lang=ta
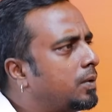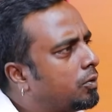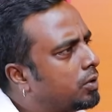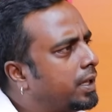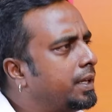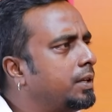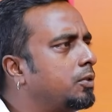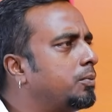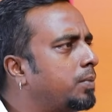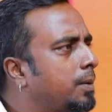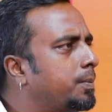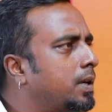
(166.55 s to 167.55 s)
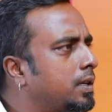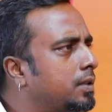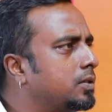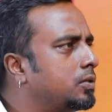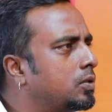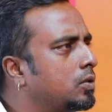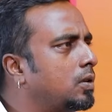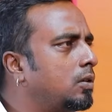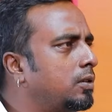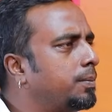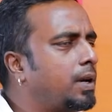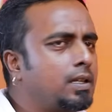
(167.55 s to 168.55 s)
அவர் எடிட்டும் பார்ப்பார் ஸோ
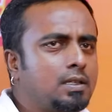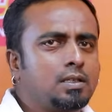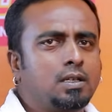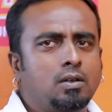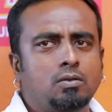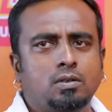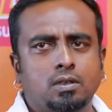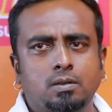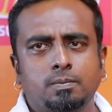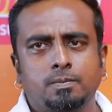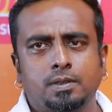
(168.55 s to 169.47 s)
அவர் பார்த்துட்டு அவருக்கு